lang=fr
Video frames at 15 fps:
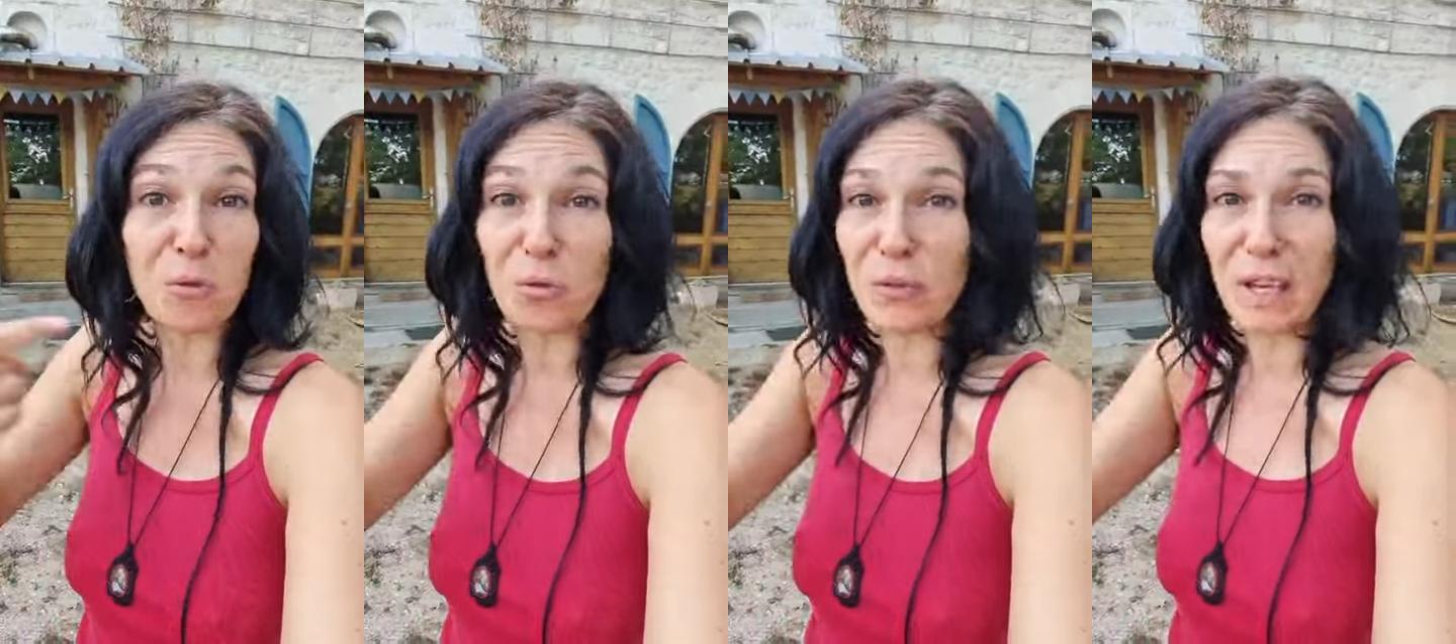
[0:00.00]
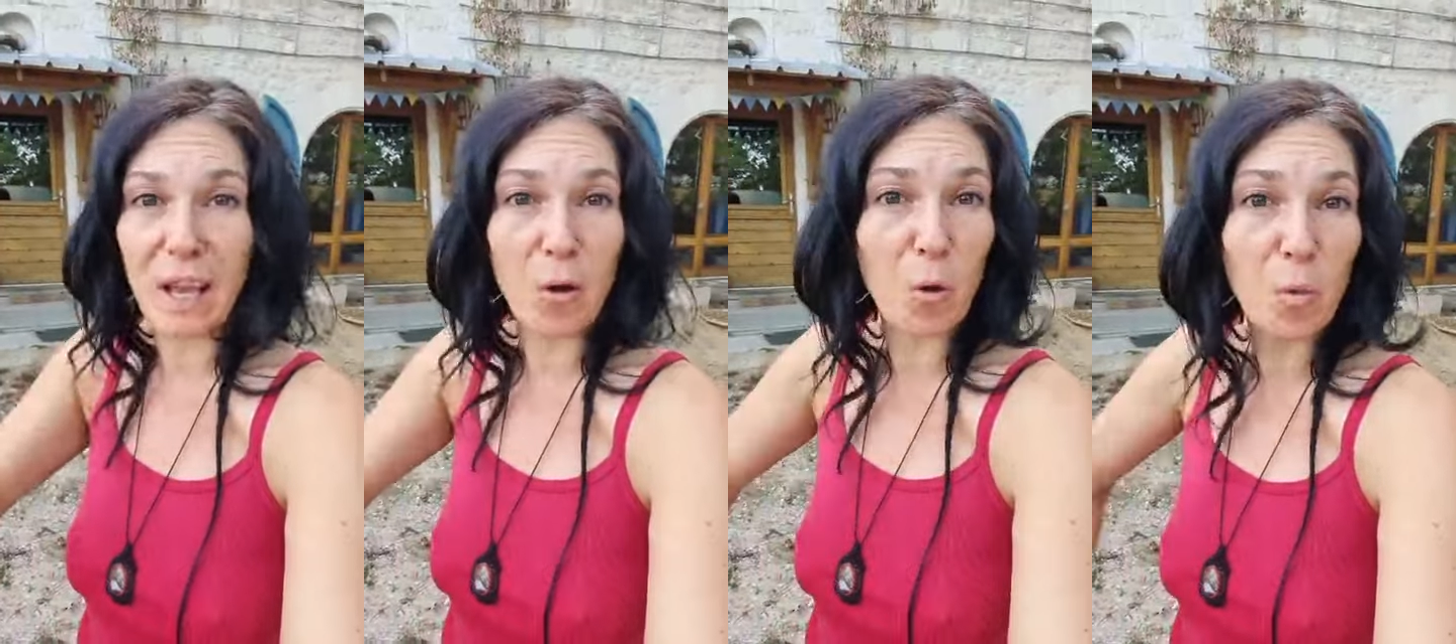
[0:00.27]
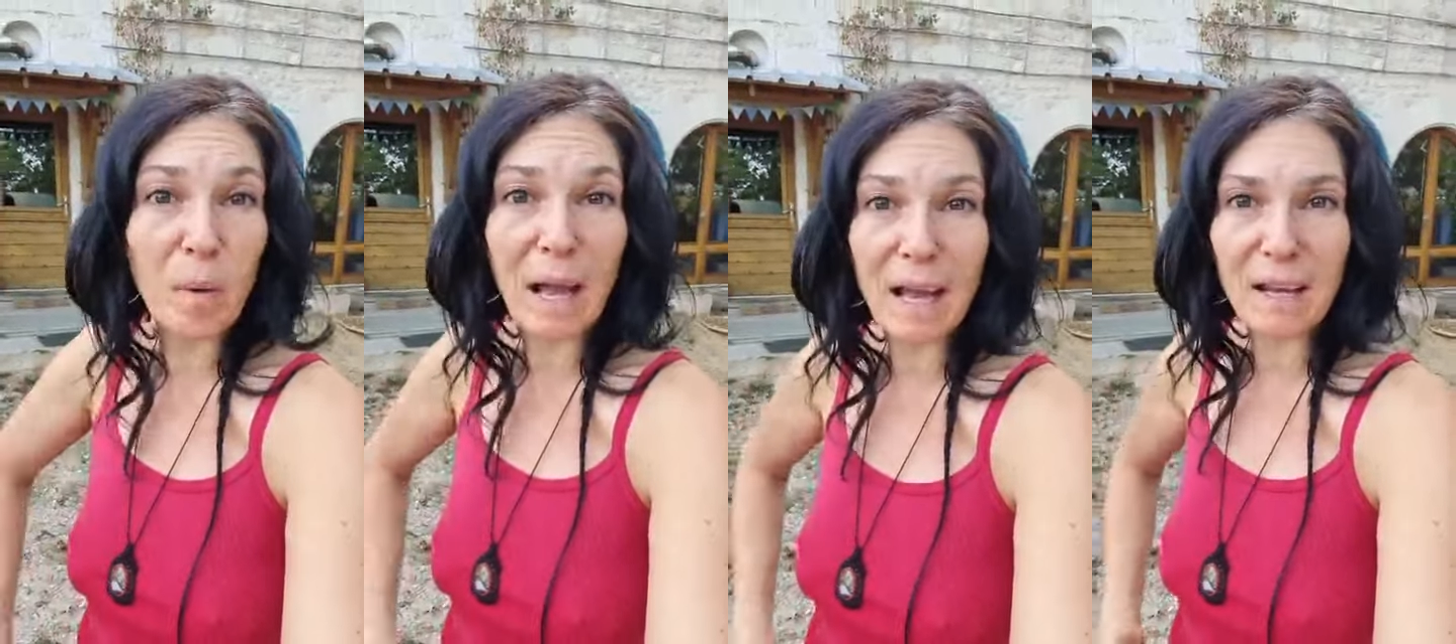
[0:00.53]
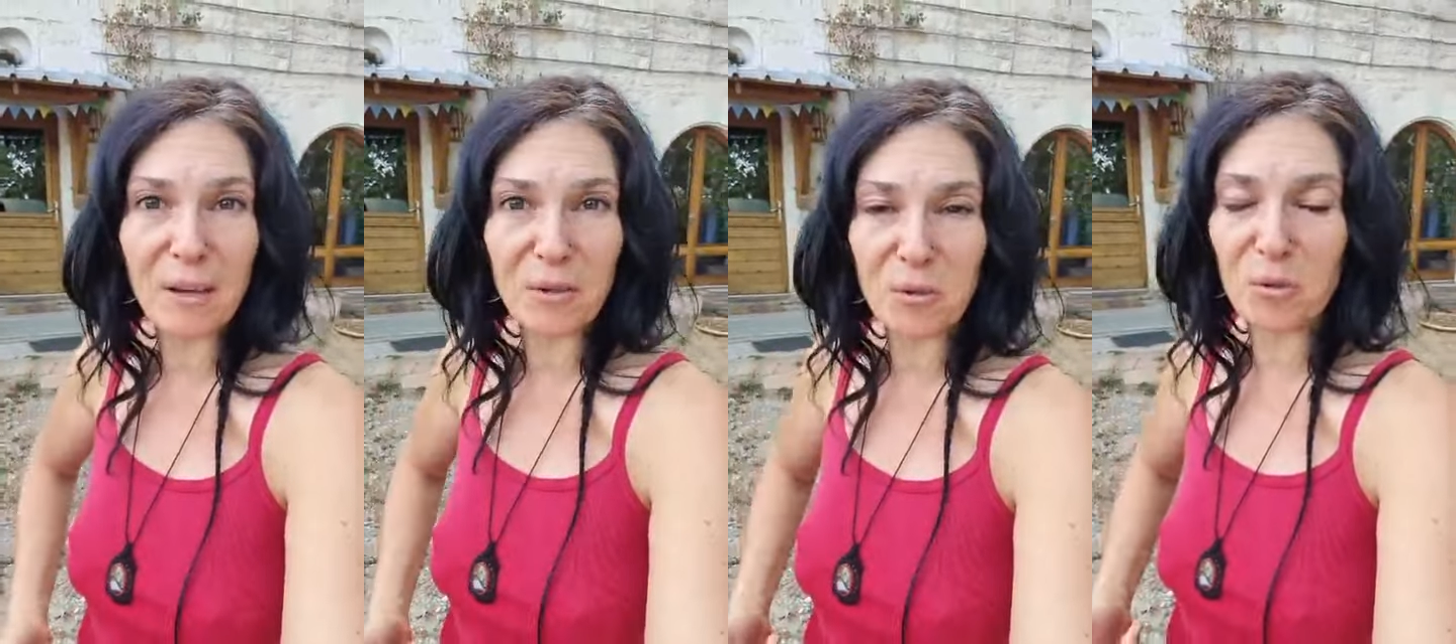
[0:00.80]
tu viens au
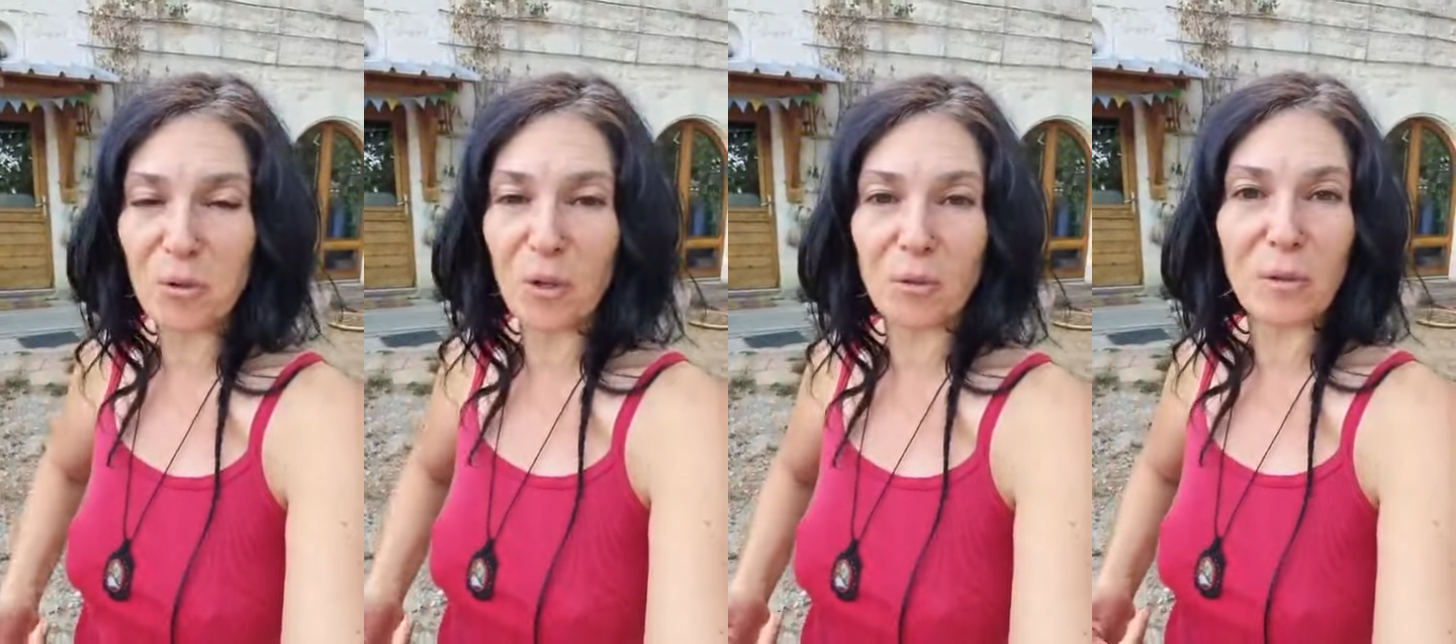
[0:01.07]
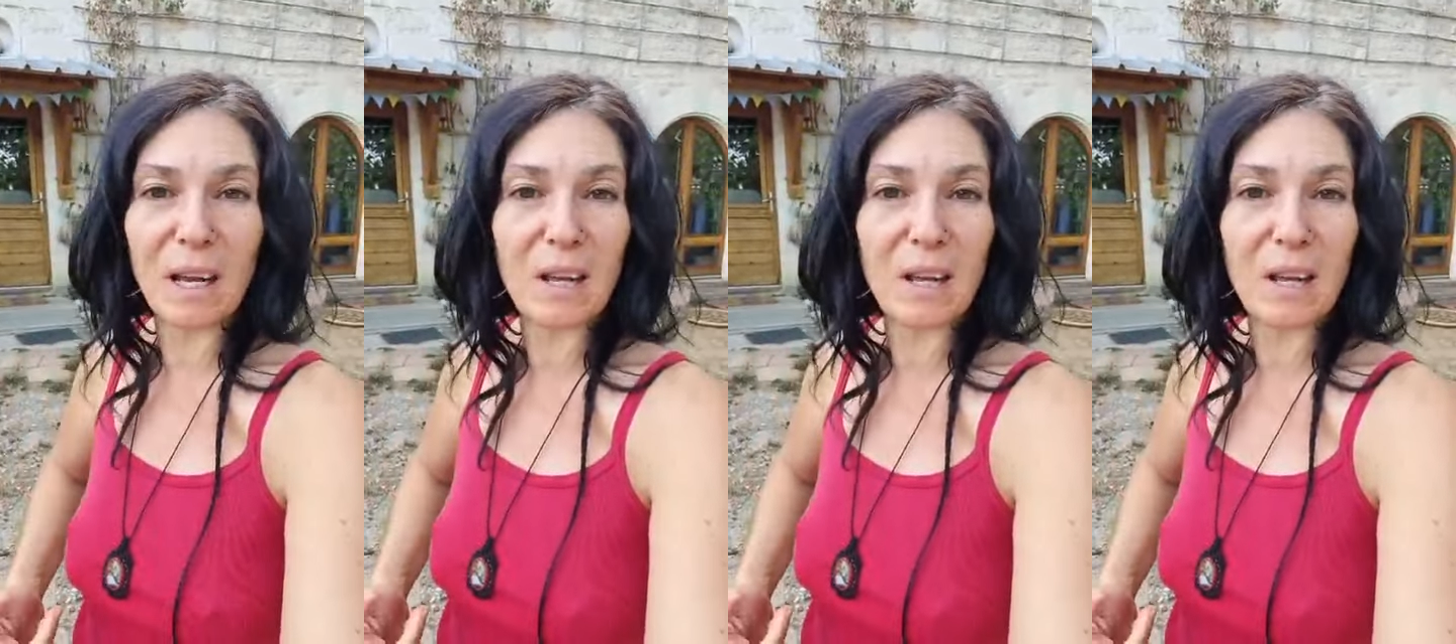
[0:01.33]
bal, tu donnes de